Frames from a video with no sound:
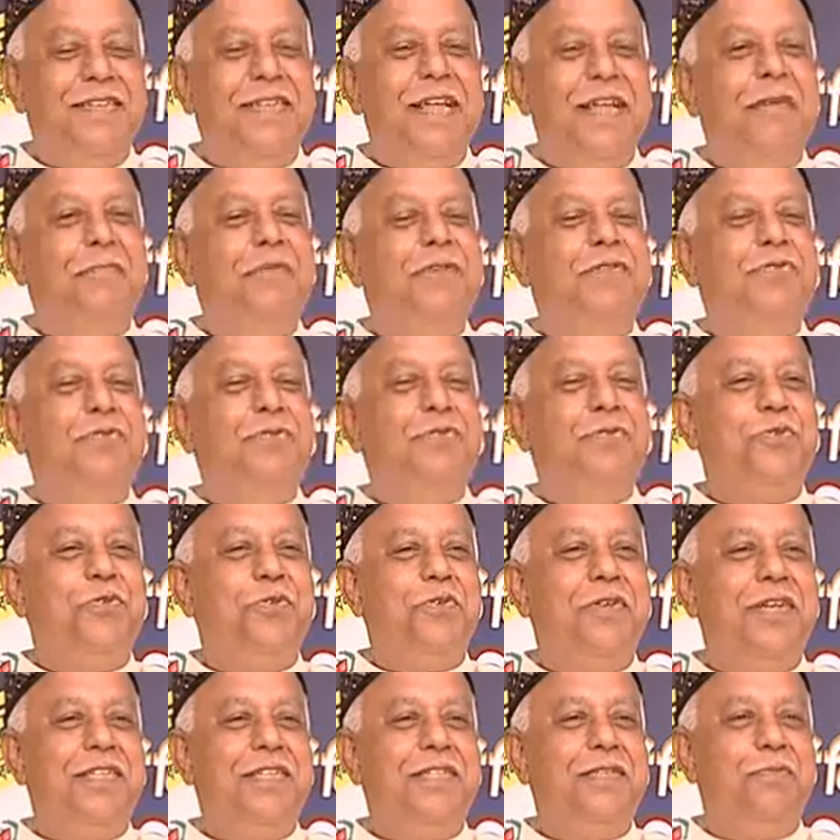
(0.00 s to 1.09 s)
না আপনি সুন্দর
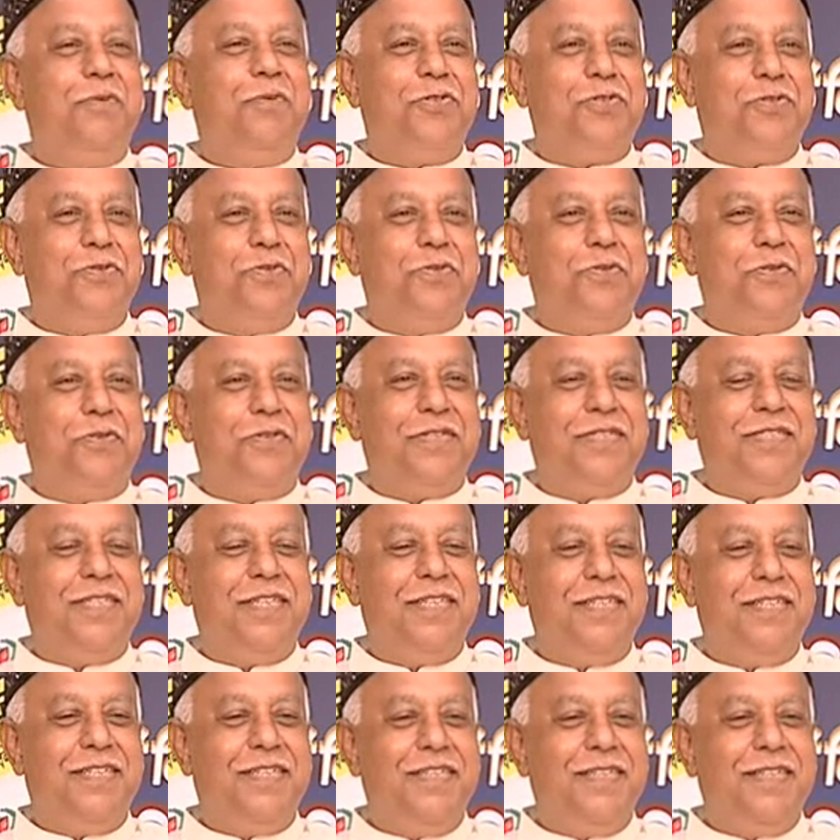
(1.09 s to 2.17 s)
একটি প্রশ্ন
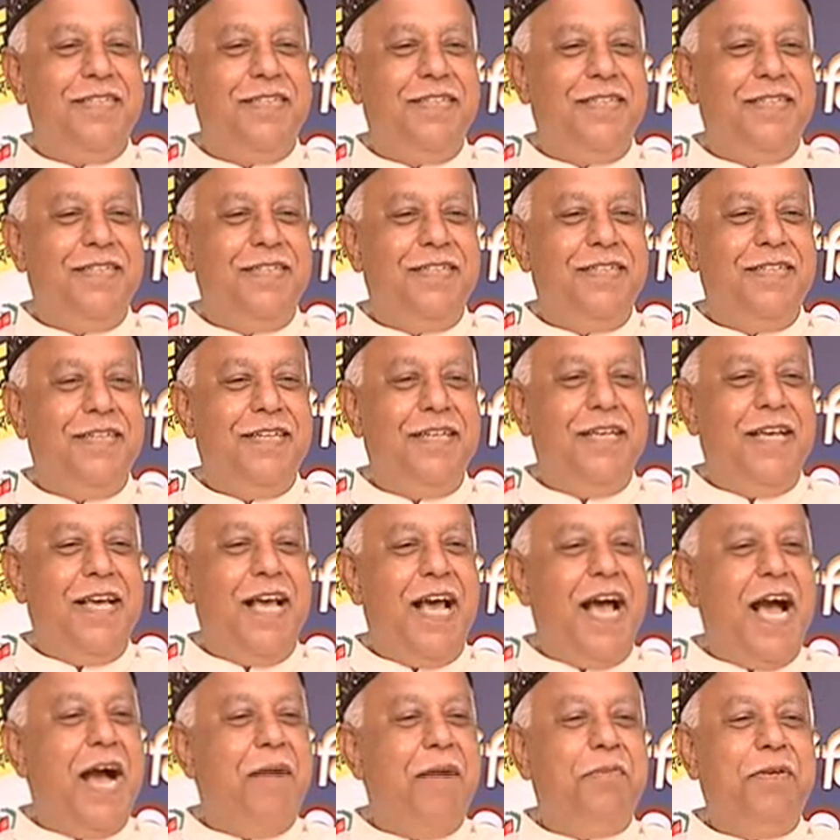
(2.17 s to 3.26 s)
করেছেন
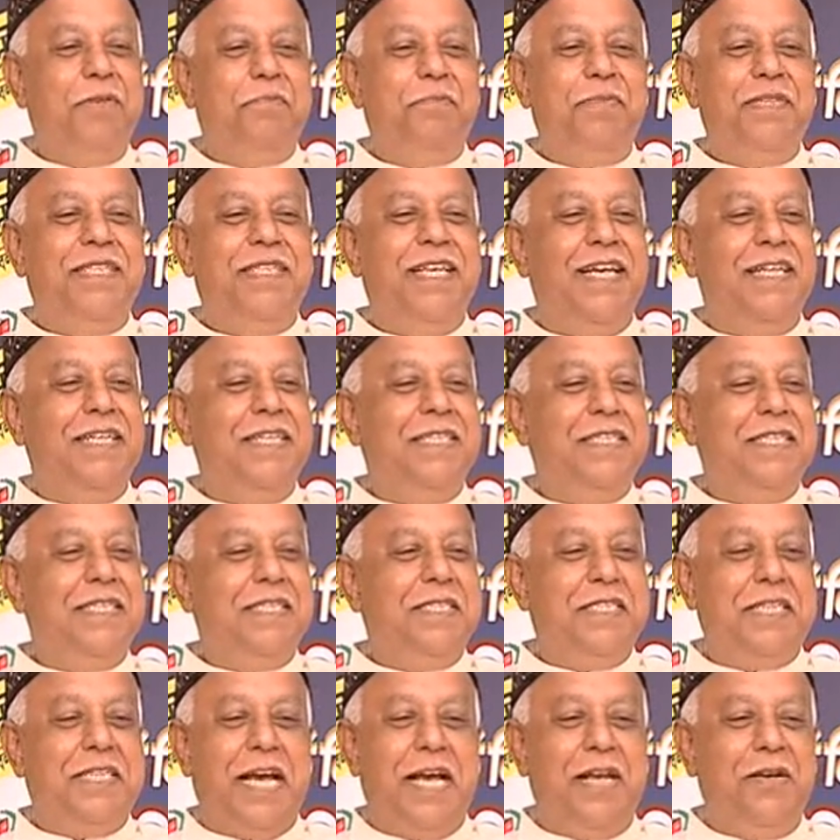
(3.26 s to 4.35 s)
আমি বিদায় নিতে
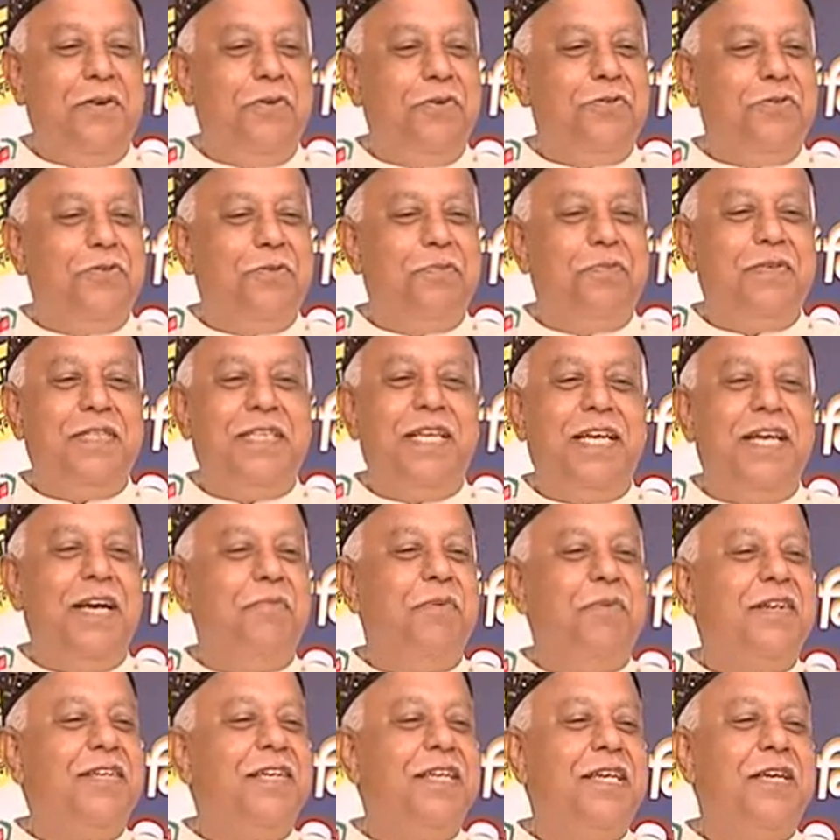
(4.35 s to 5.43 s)
চাইলেও তো বিদায়
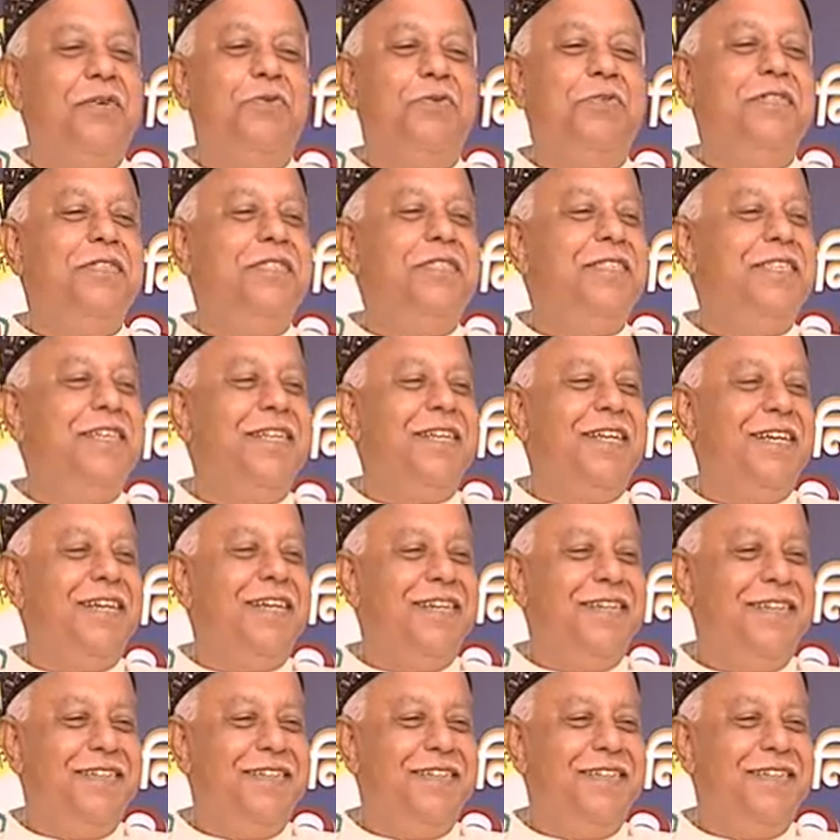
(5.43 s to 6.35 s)
আমাকে কেউ দিচ্ছে না